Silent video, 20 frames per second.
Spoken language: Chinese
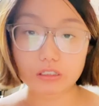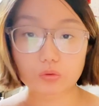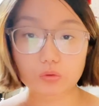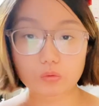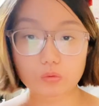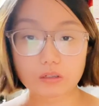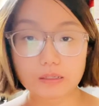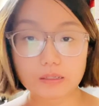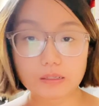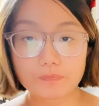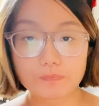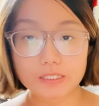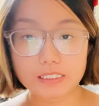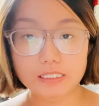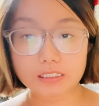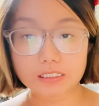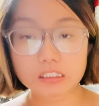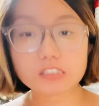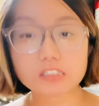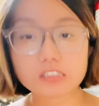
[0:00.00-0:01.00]
多。
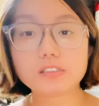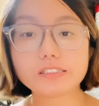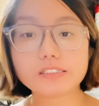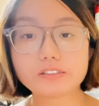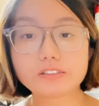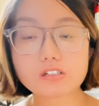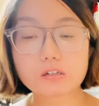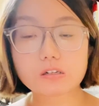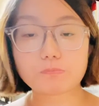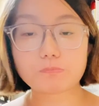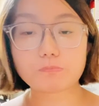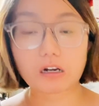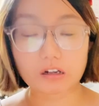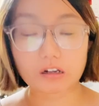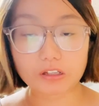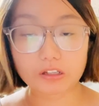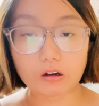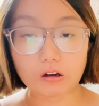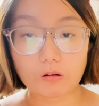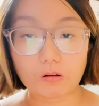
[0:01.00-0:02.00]
你跟俄罗斯是朋
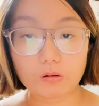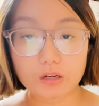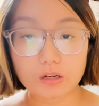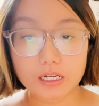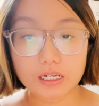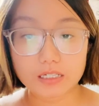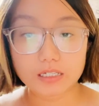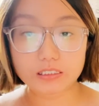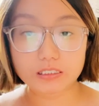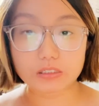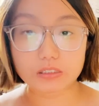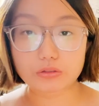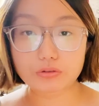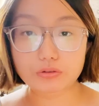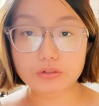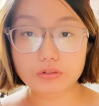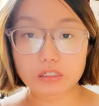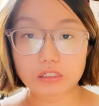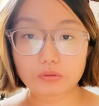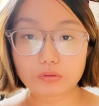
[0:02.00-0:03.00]
友，你
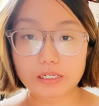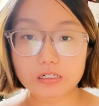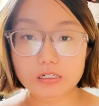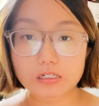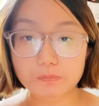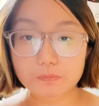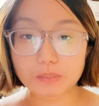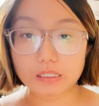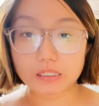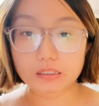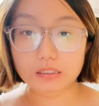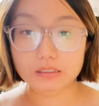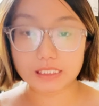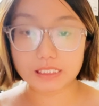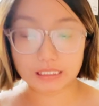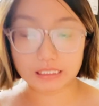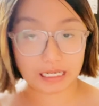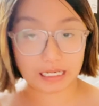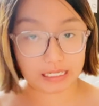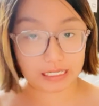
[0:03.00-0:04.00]
却对日本
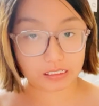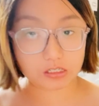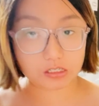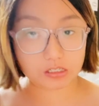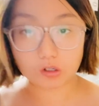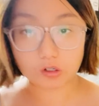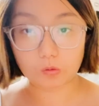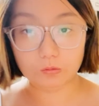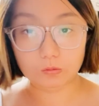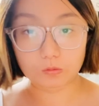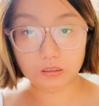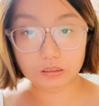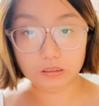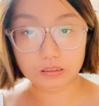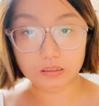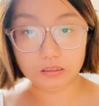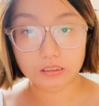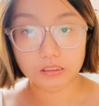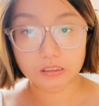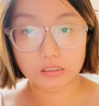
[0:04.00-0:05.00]
现在还在仇日，
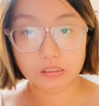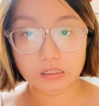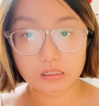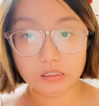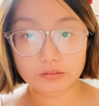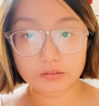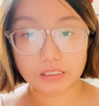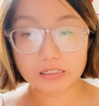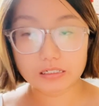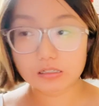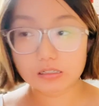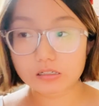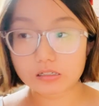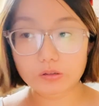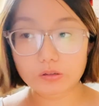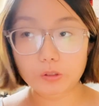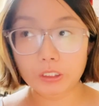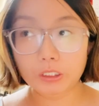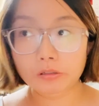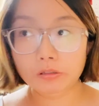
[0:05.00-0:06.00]
但是又
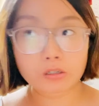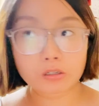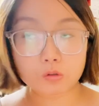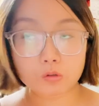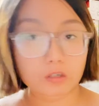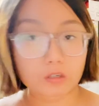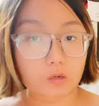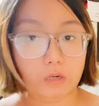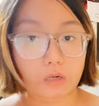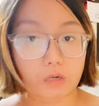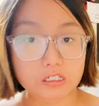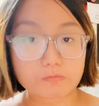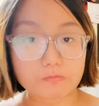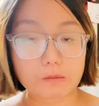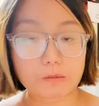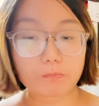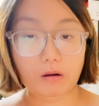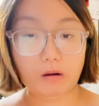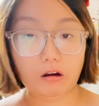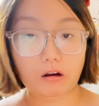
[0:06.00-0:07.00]
一堆的中国人往日
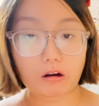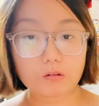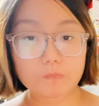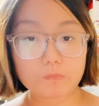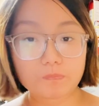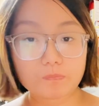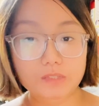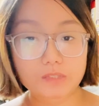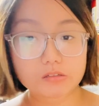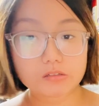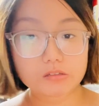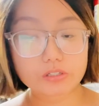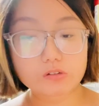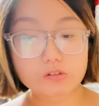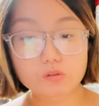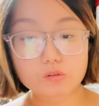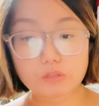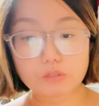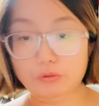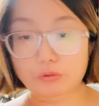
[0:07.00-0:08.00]
本跑，所以
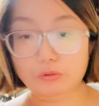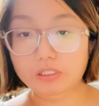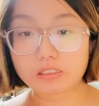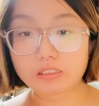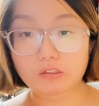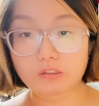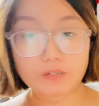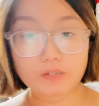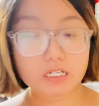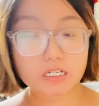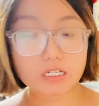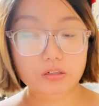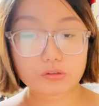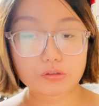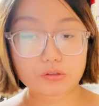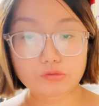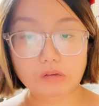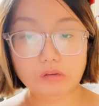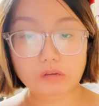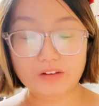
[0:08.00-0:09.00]
说我觉得你非常的
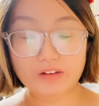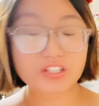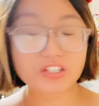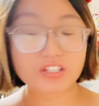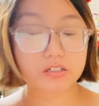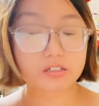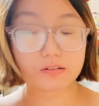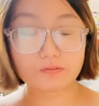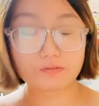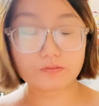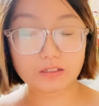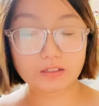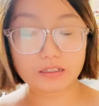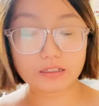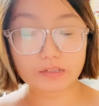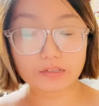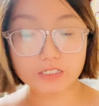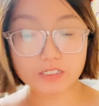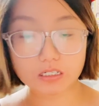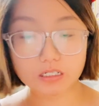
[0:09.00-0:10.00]
虚伪，非常精神分裂，
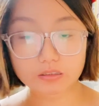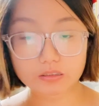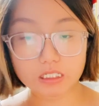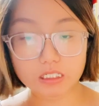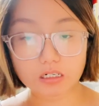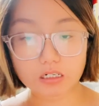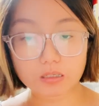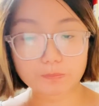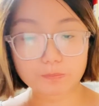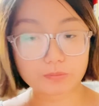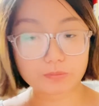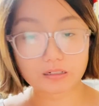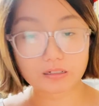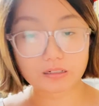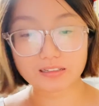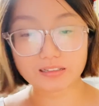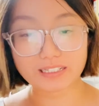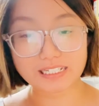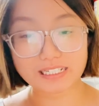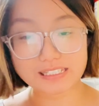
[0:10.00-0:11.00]
非常的让人不
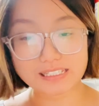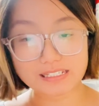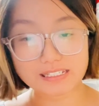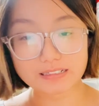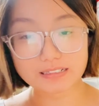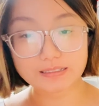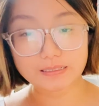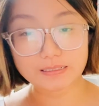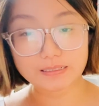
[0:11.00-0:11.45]
可理解。